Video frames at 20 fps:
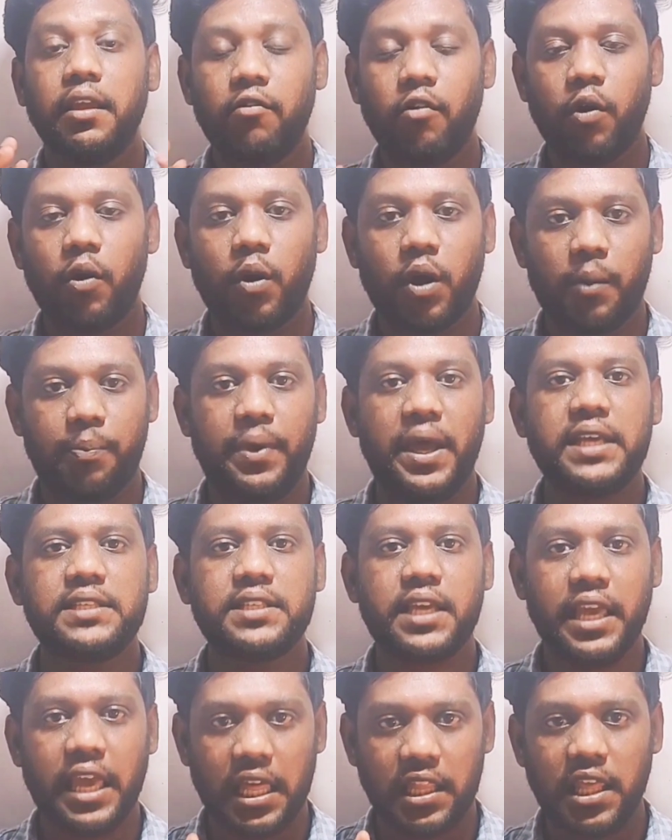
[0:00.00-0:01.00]
இவங்களோட
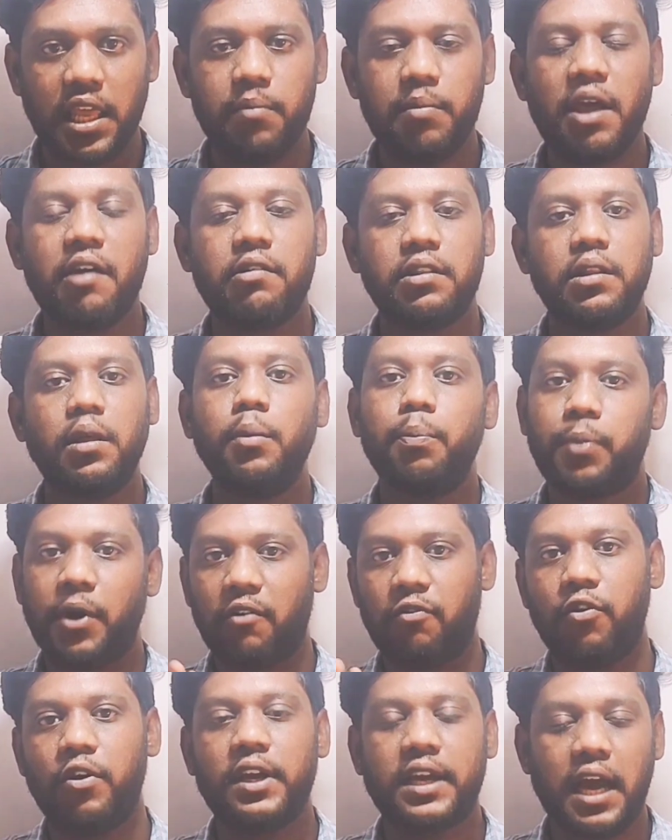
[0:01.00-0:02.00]
பேச்சை எதையுமே வந்து
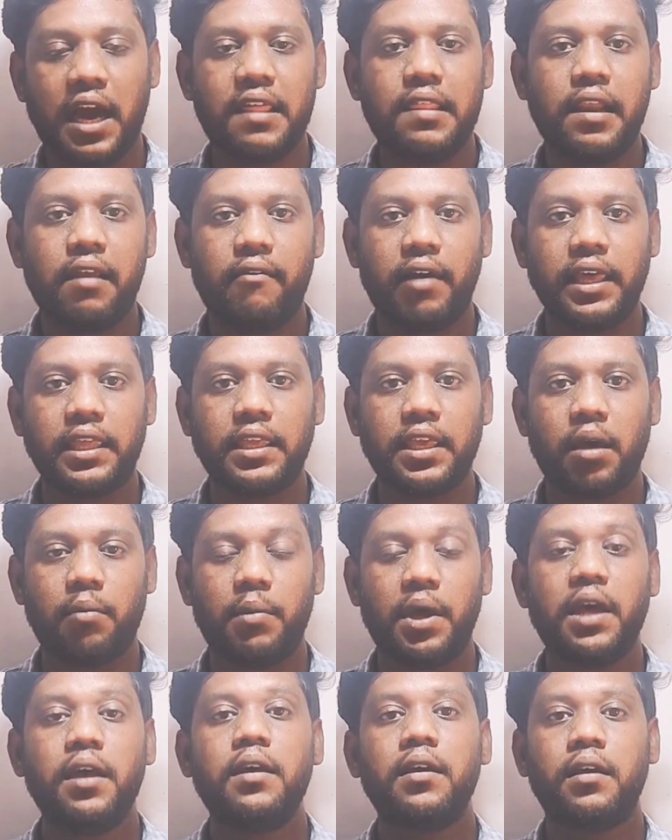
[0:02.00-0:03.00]
பிரபுல் காதல
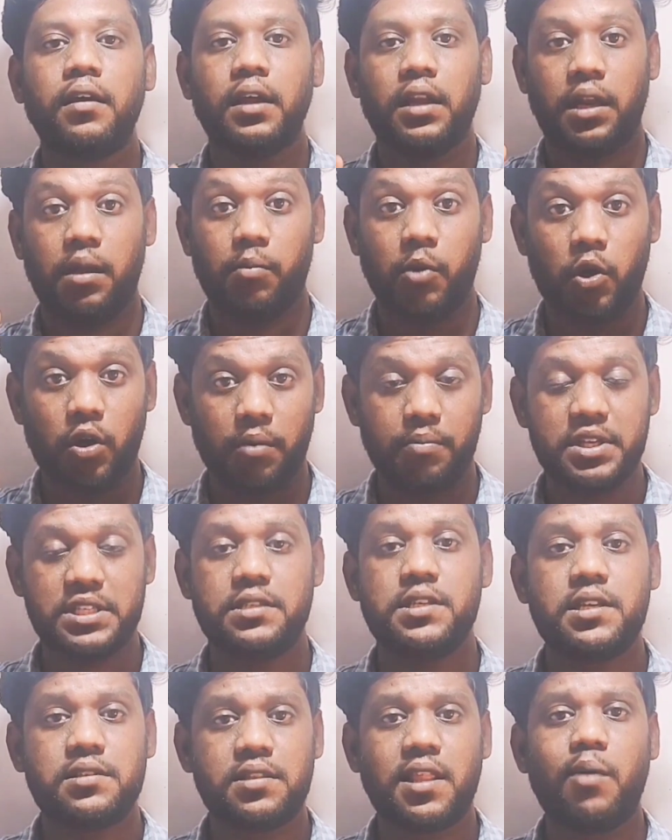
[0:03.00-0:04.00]
வாங்கிக்காம நம்மளோட
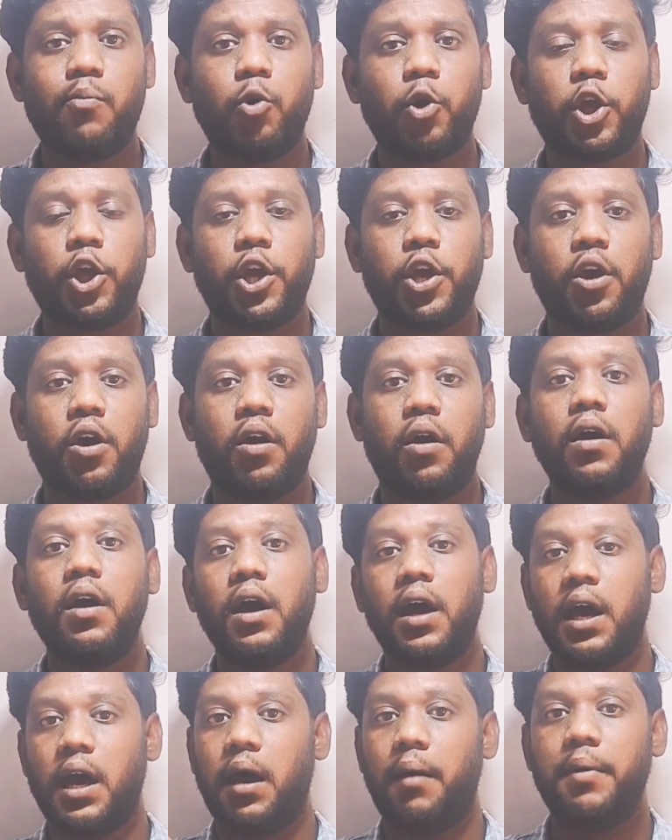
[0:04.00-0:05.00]
பிசினஸ் தான் முக்கியம்
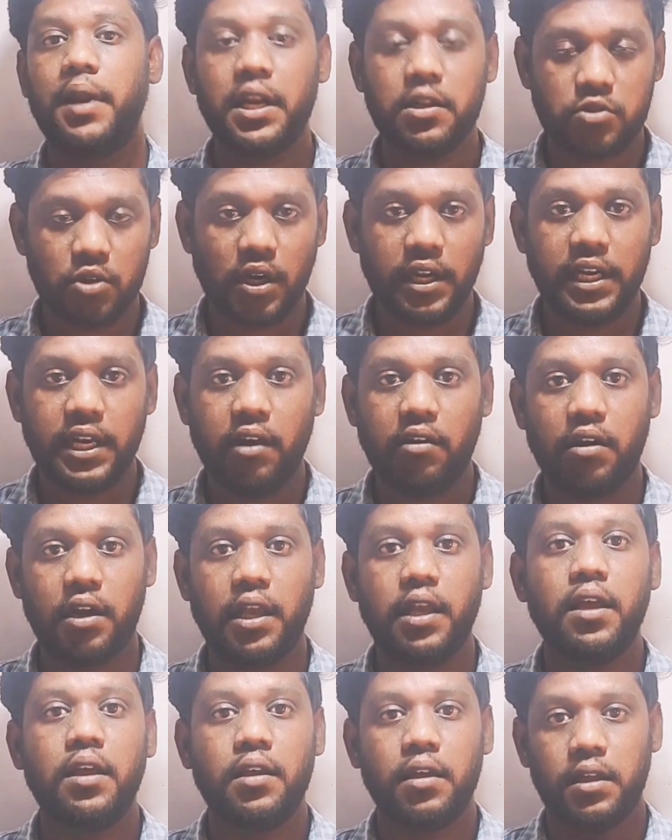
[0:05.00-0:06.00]
அப்படின்னு சொல்லிட்டு
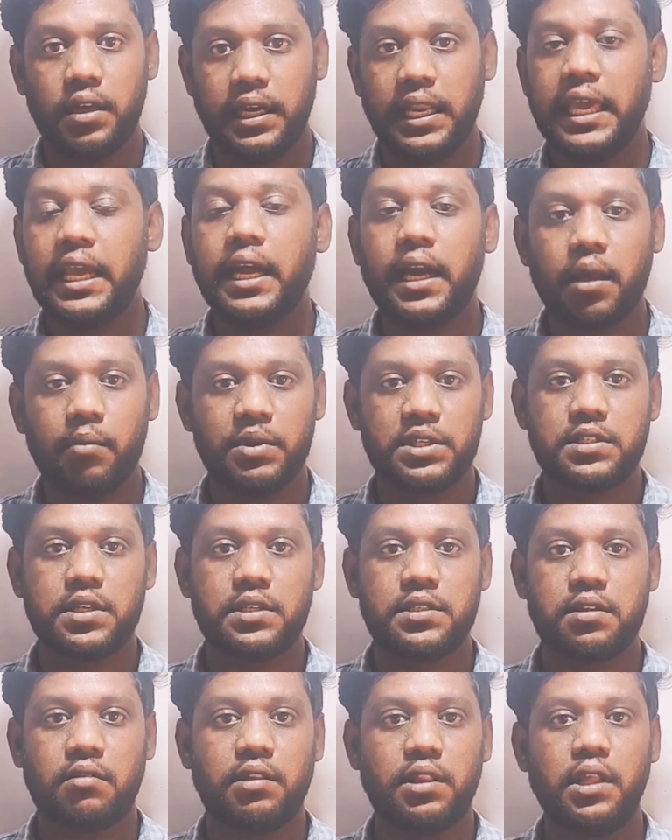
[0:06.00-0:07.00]
அவரு டீ கடை
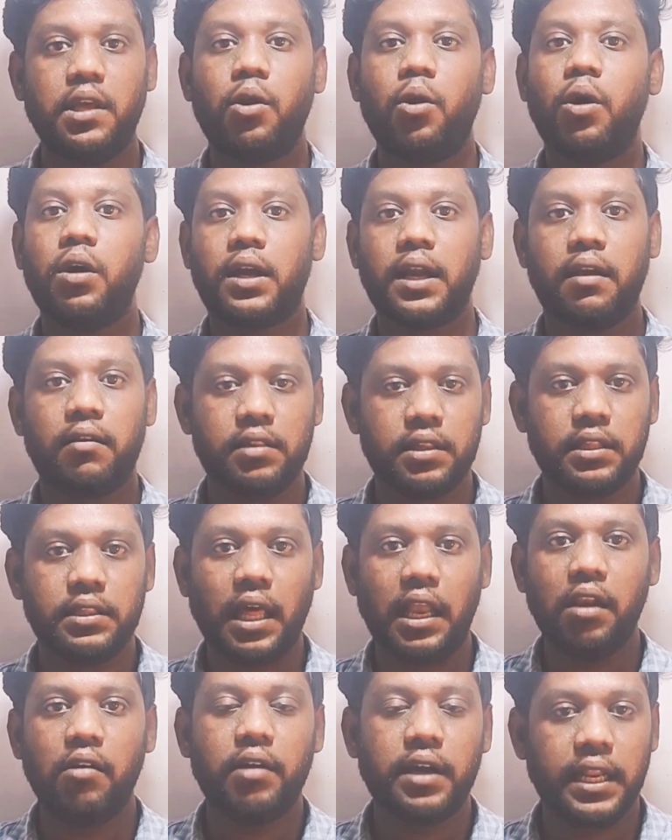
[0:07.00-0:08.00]
பிசினஸ் வந்து ரோட்ல வந்து
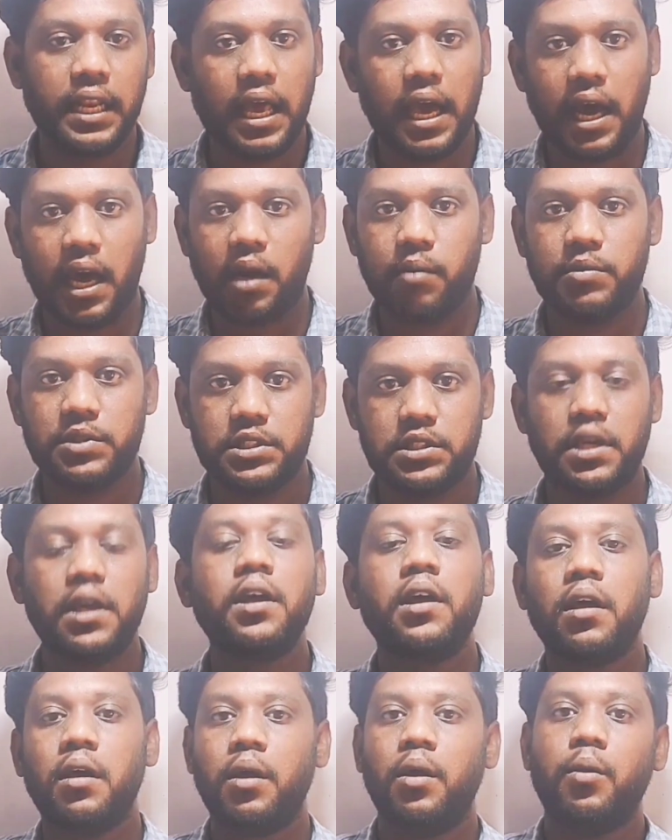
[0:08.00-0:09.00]
தள்ளுவண்டியில ஆரம்பிச்சு
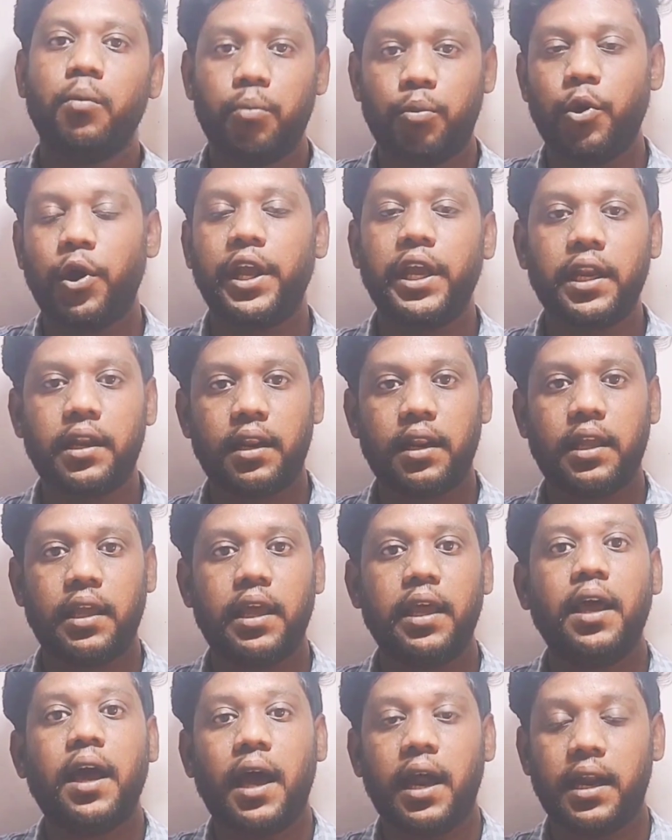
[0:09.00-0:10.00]
போயிட்டு
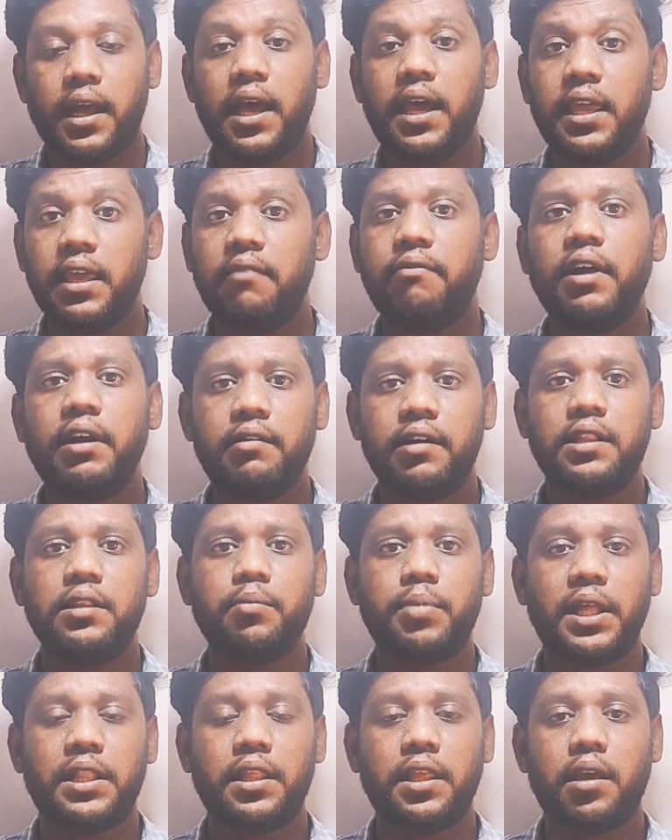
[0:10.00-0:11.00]
இருக்கு ஆனா இவர்
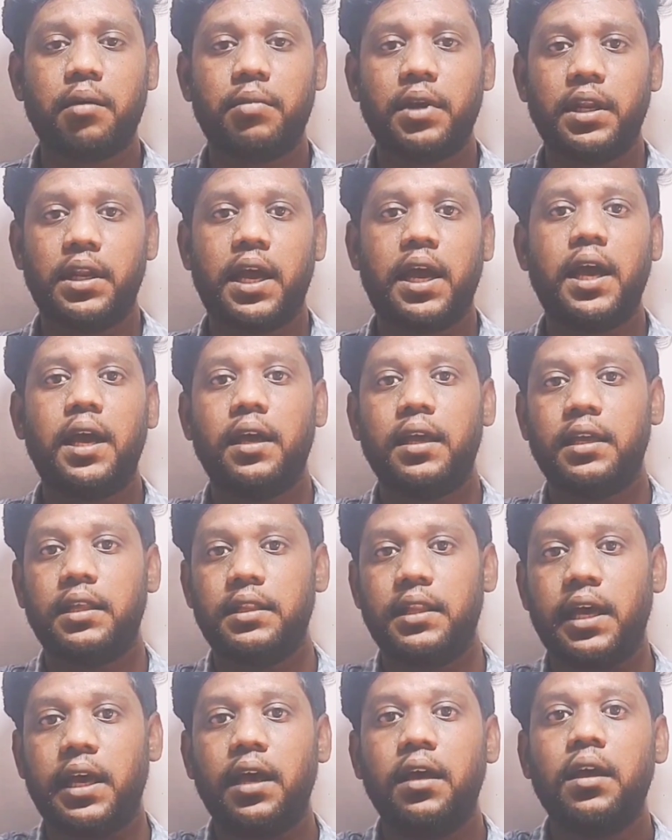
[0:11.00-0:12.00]
வந்து பாத்தீங்க அப்படின்னா
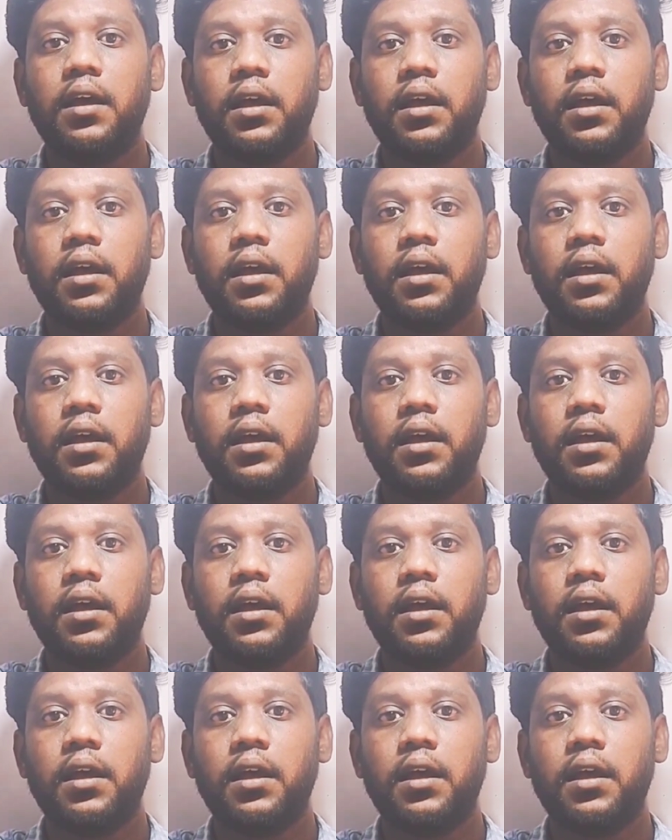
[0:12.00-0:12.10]
இந்த